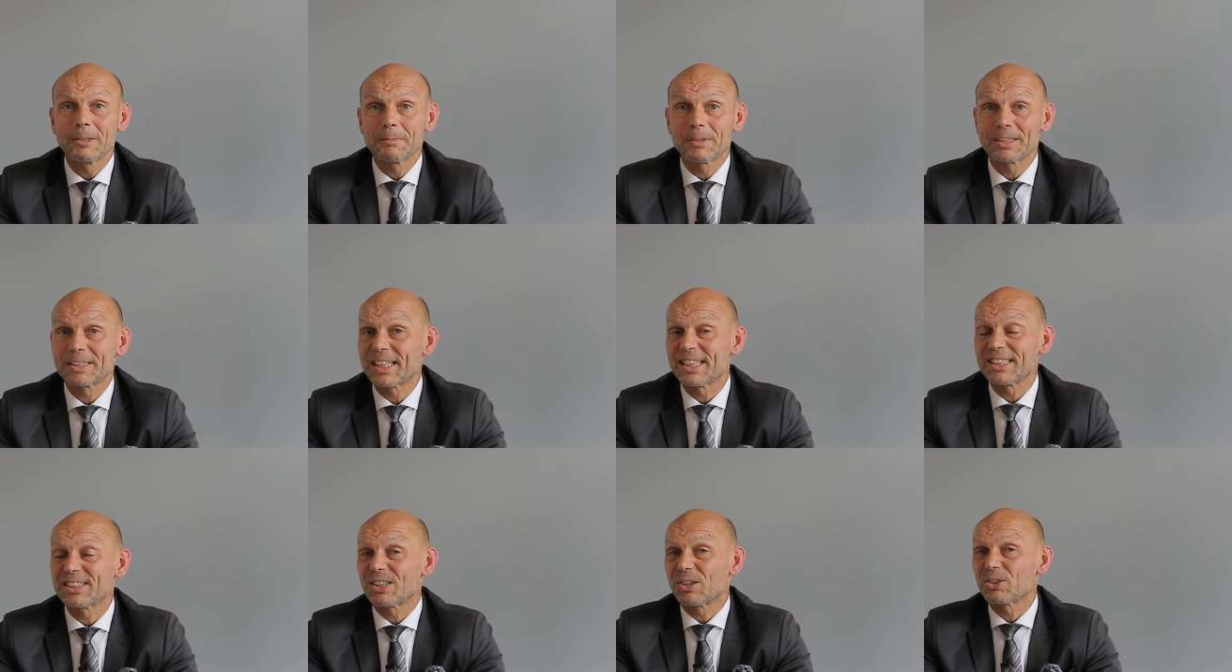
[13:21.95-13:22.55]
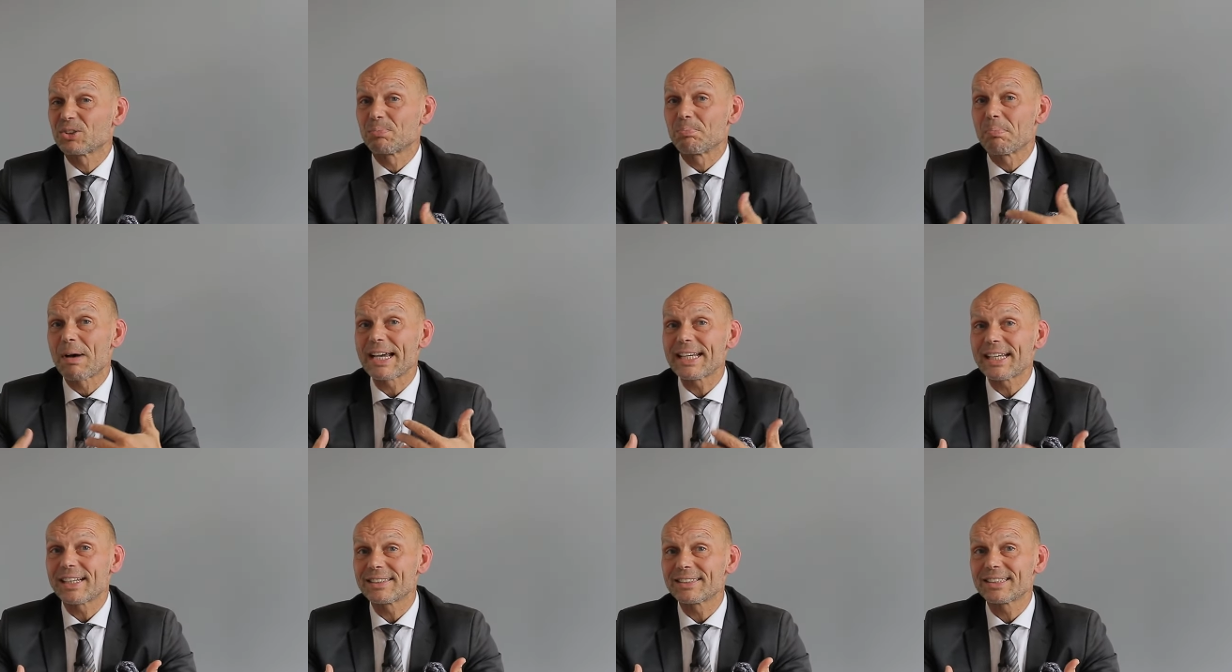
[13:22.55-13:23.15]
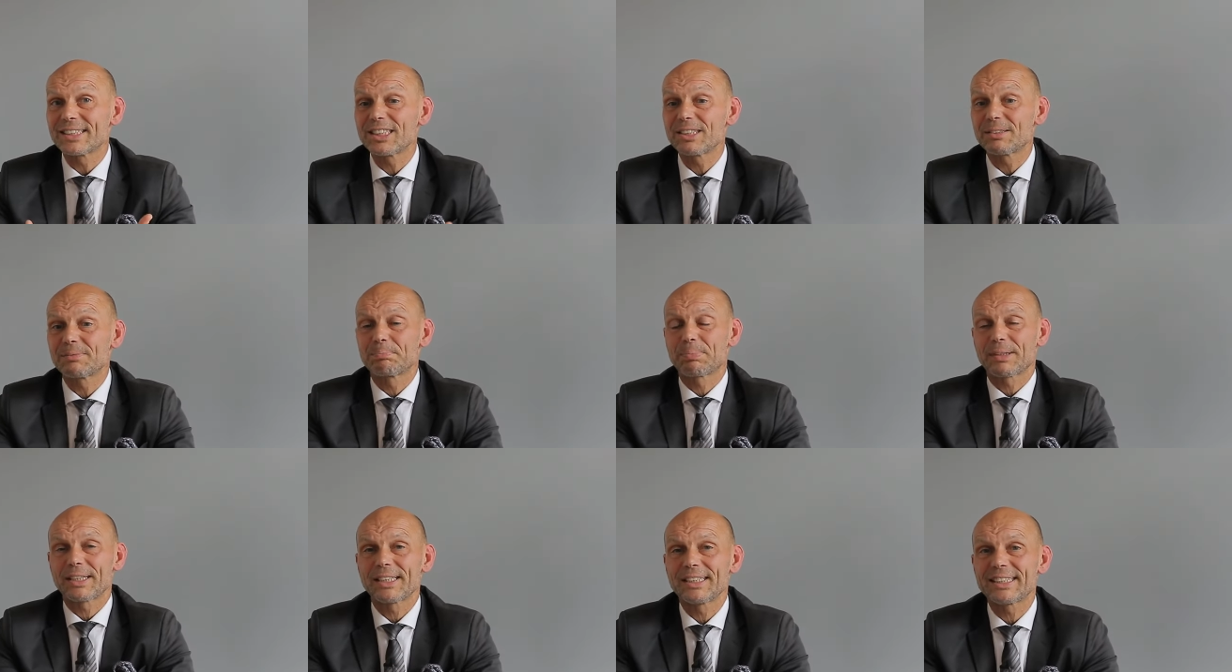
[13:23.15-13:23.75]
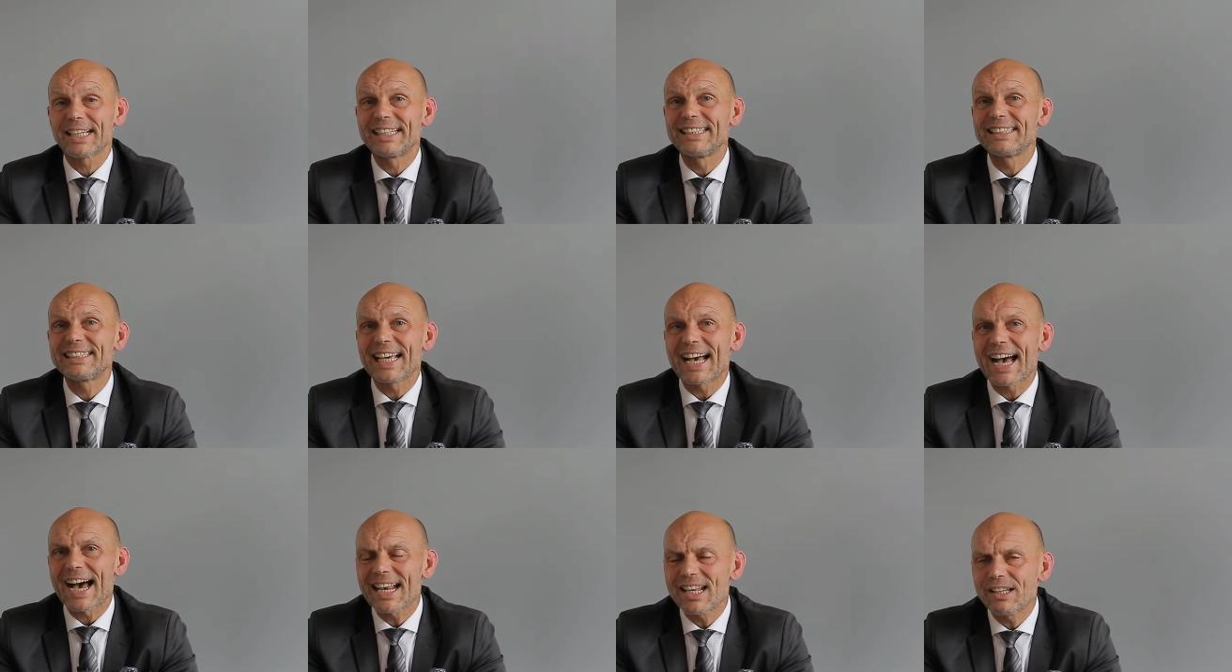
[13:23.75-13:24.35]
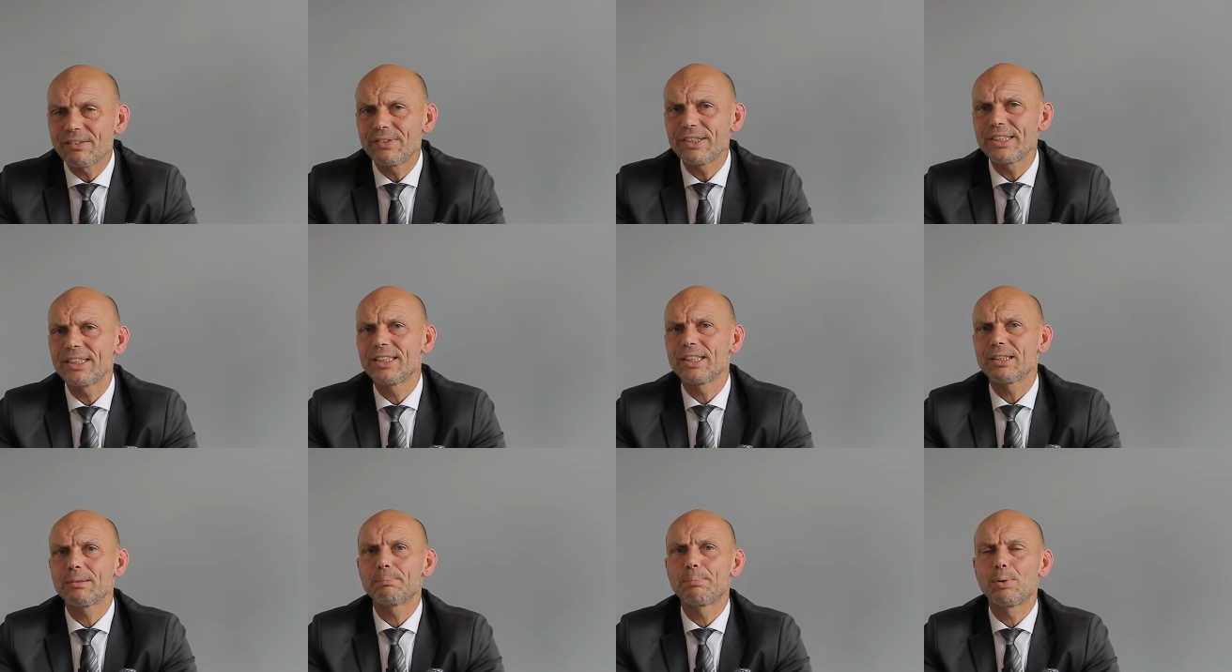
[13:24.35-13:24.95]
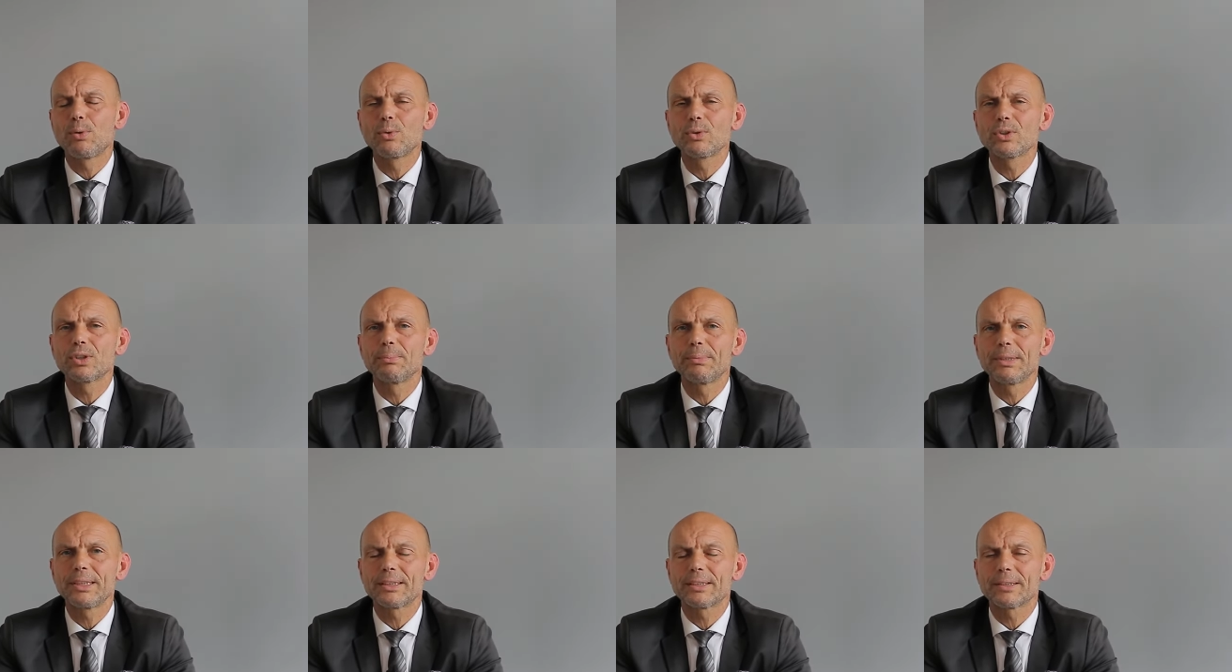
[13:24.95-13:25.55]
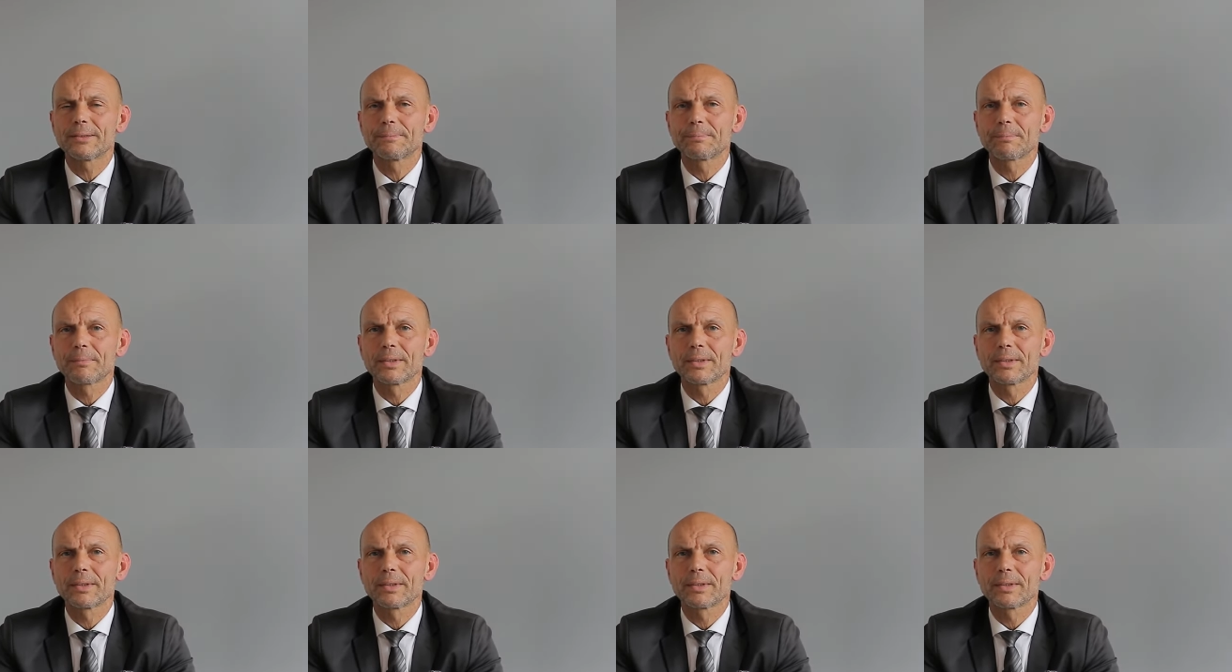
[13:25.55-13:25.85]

Das heißt, aus meiner Sicht bringe ich eigentlich alle wichtigen Punkte mit,